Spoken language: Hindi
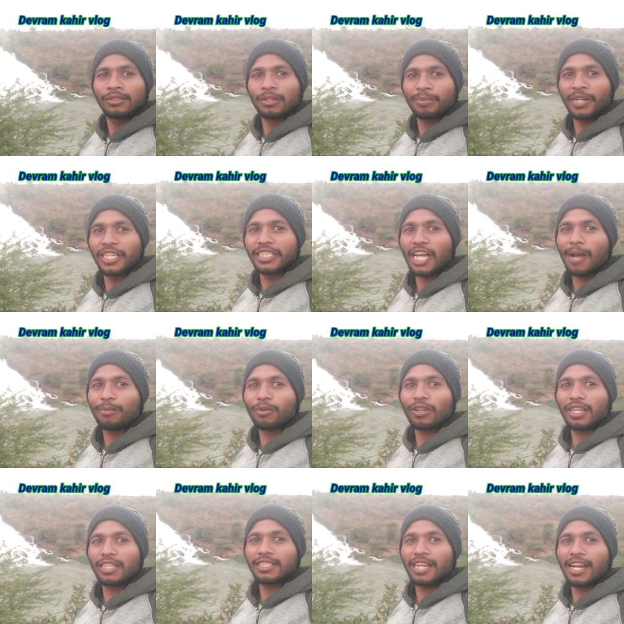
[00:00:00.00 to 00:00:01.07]
तो फ्रेंड्स
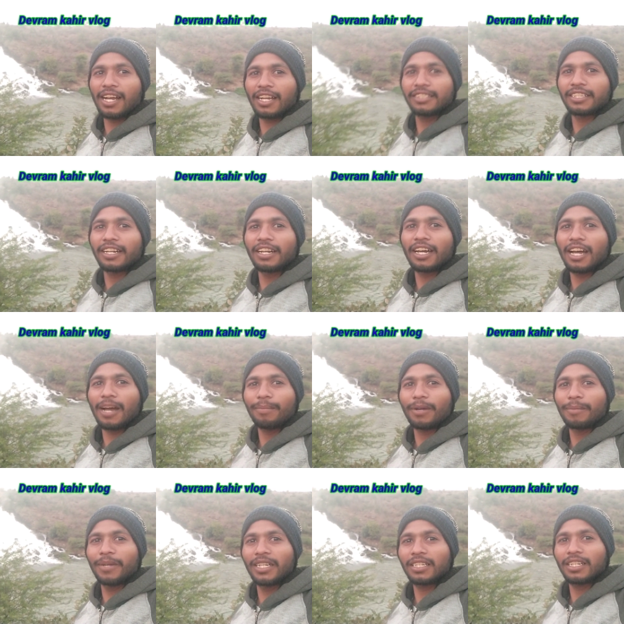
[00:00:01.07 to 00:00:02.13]
आपको कैसा लगा झरना आप
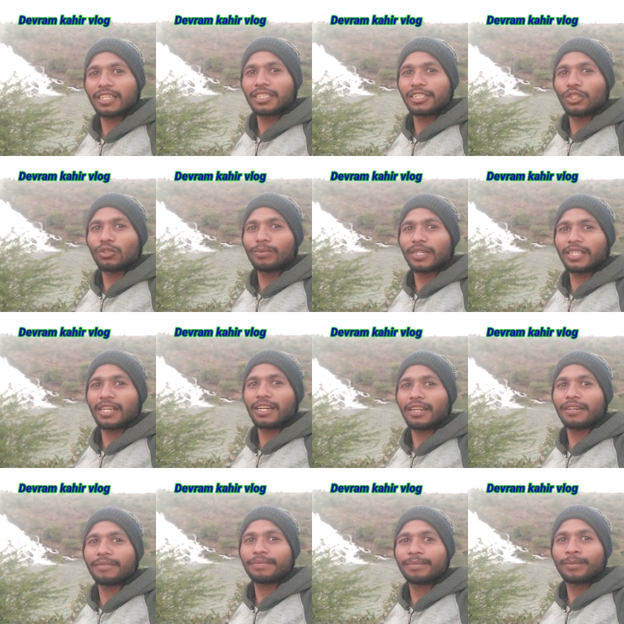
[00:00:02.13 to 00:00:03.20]
कमेंट करके जरूर
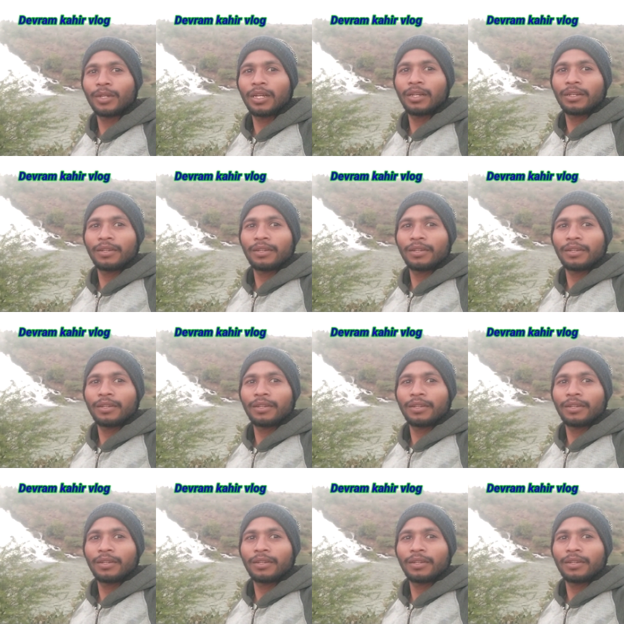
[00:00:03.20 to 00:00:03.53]
बताना